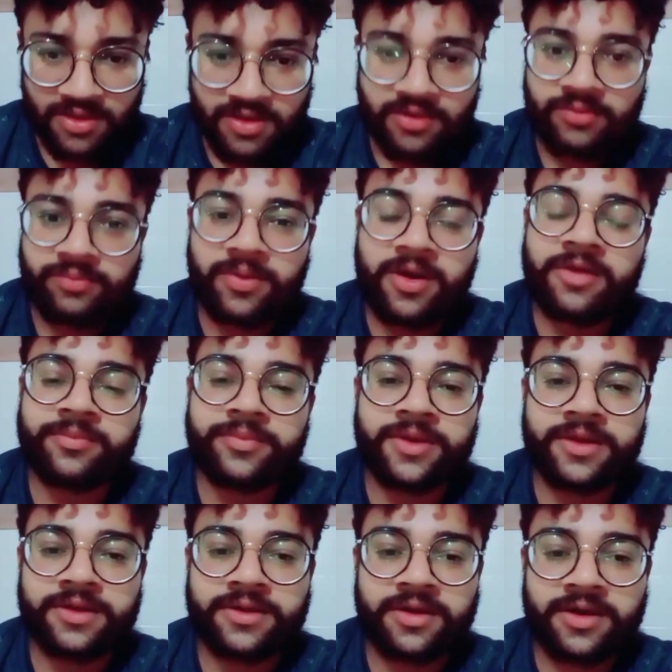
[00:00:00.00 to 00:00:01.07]
पाक प्रिया
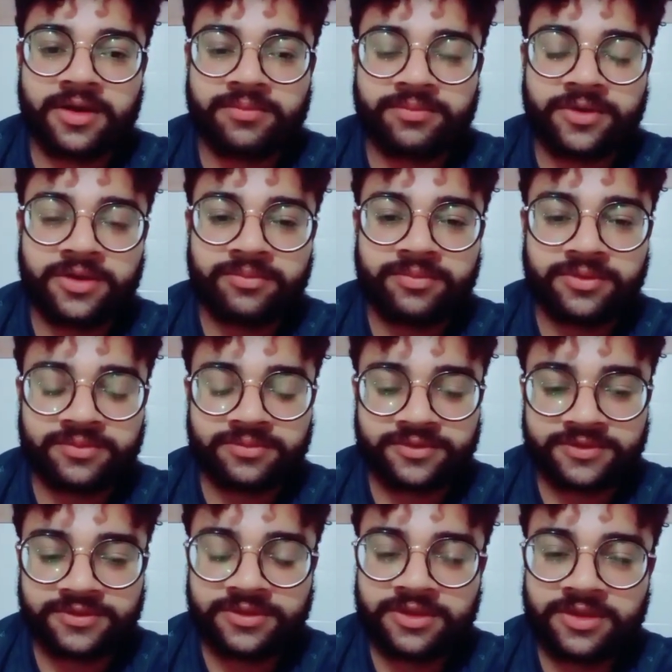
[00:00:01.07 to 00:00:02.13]
ने कहा हमने अभी
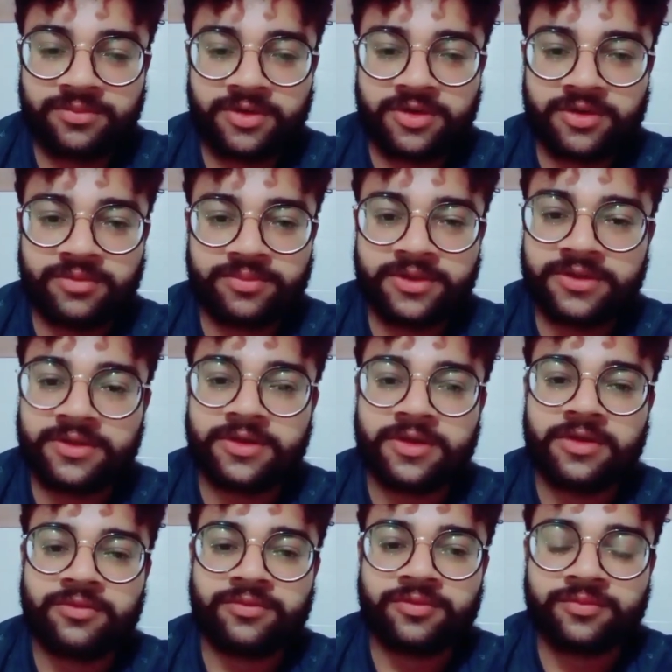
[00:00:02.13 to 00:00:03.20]
ज़िंदगी में कभी
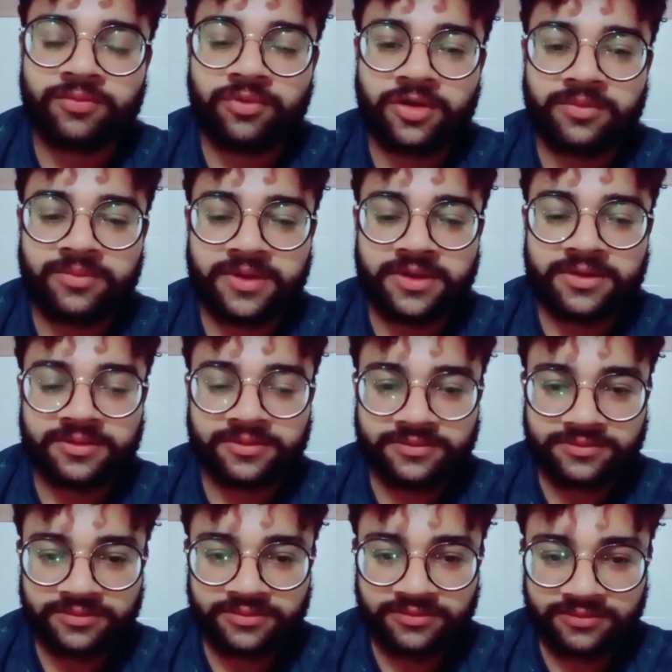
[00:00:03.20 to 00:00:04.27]
फुटबॉल में
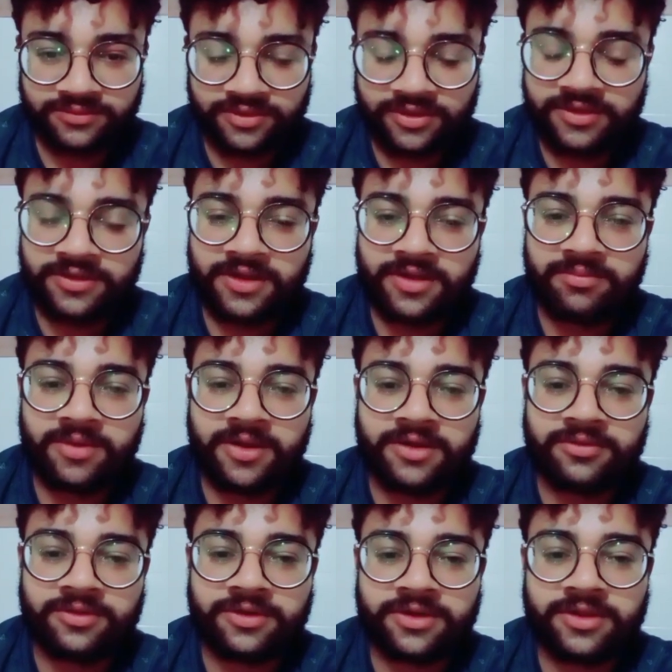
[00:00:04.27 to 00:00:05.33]
तीर नहीं मारे
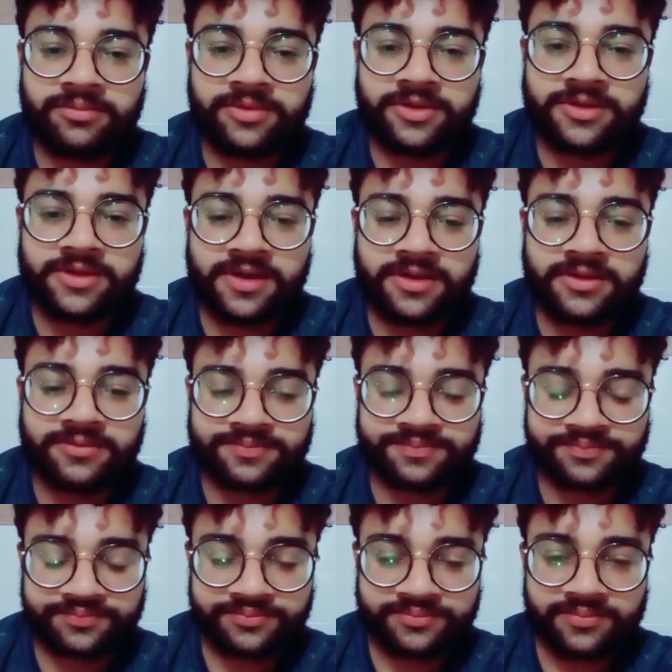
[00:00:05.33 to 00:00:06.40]
और टीम इंडिया
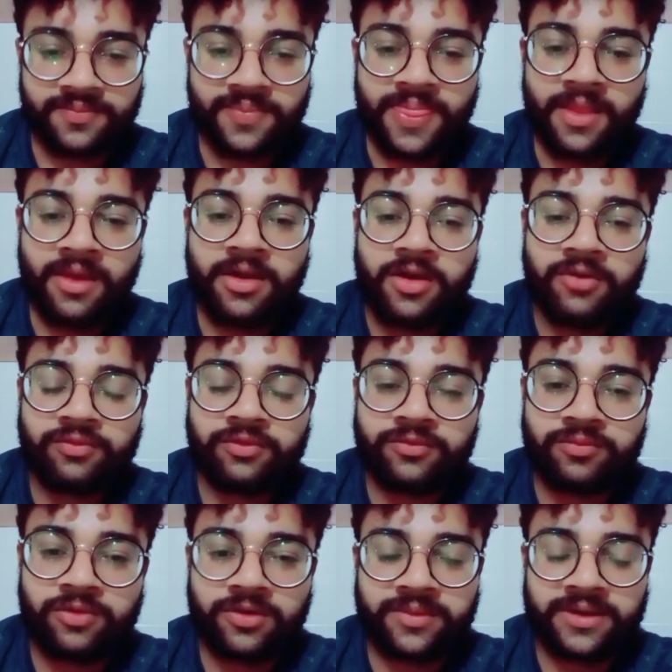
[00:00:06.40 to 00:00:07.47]

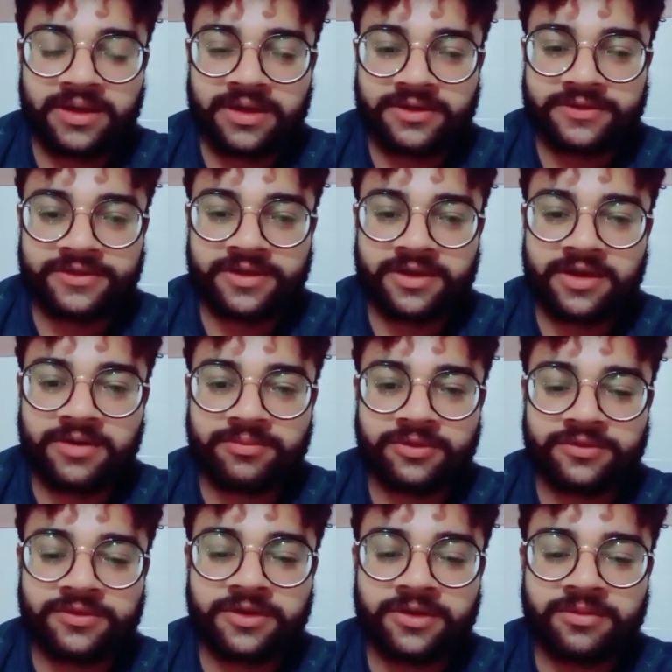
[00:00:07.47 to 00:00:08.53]
फुटबॉल में कहाँ से कहाँ
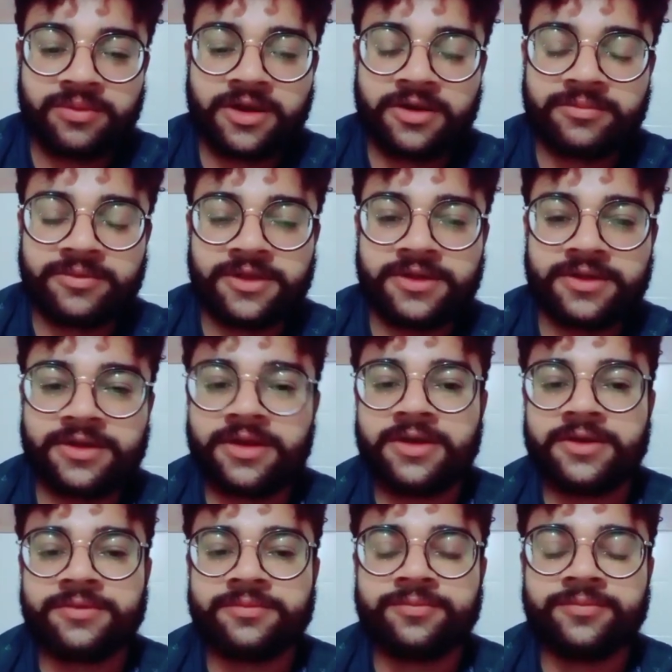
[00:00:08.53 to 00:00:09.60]
पहुँच गई पाक प्रिया ने
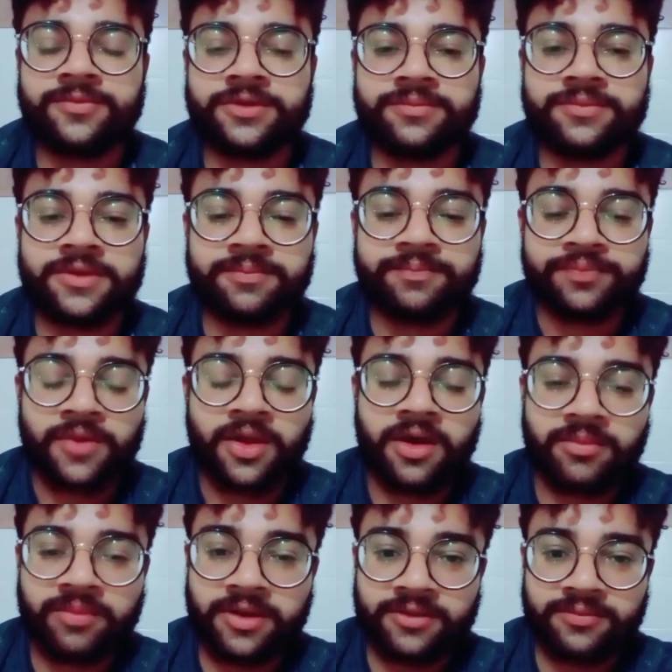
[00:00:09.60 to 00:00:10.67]
कहा
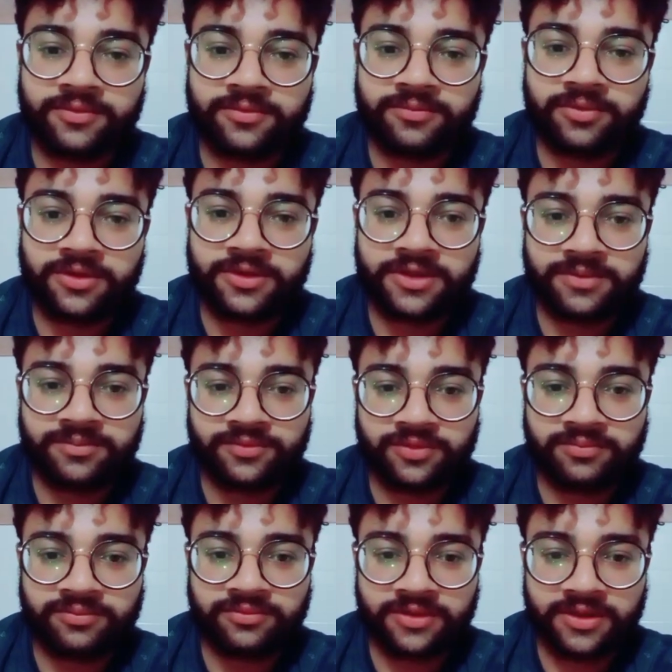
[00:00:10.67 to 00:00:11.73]
हमारी फुटबॉल टीम तो
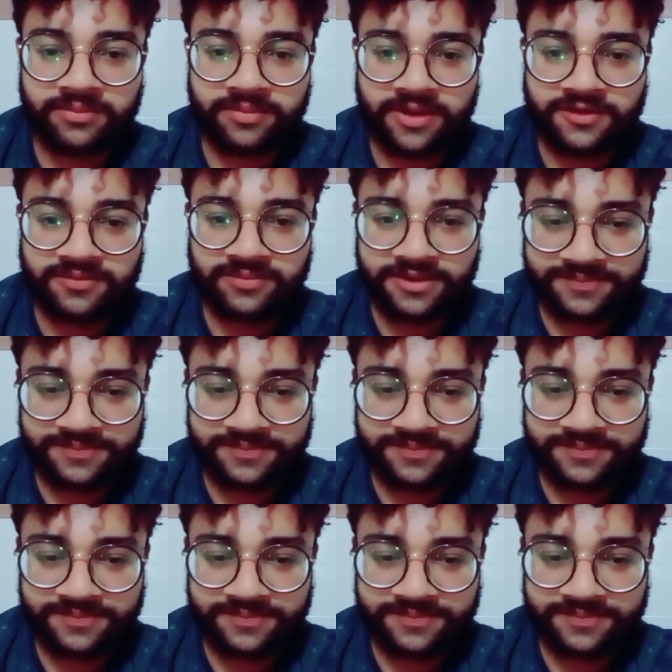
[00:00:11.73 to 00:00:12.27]
पूरे मैच में